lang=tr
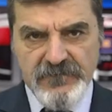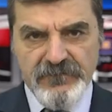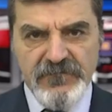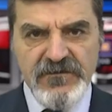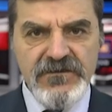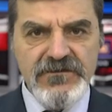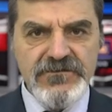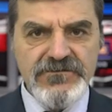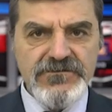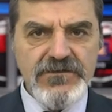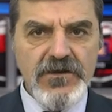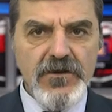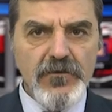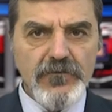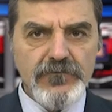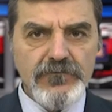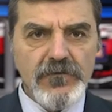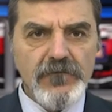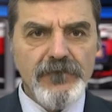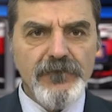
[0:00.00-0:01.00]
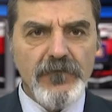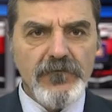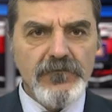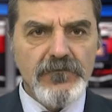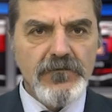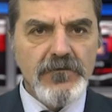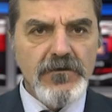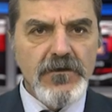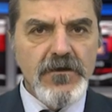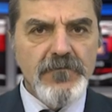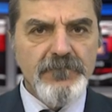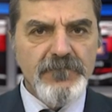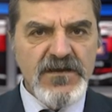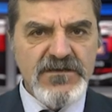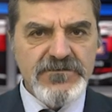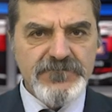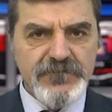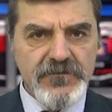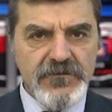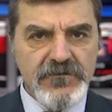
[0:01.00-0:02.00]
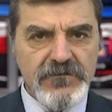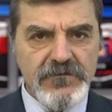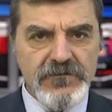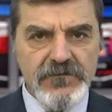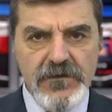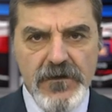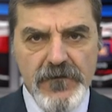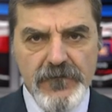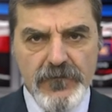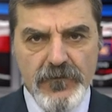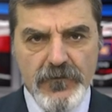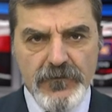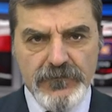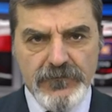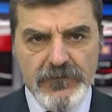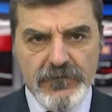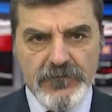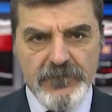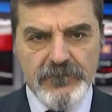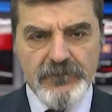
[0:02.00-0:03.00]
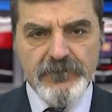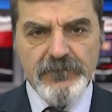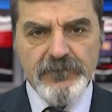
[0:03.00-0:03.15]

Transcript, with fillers: Birinciye ödül fonu 5000 euroydu.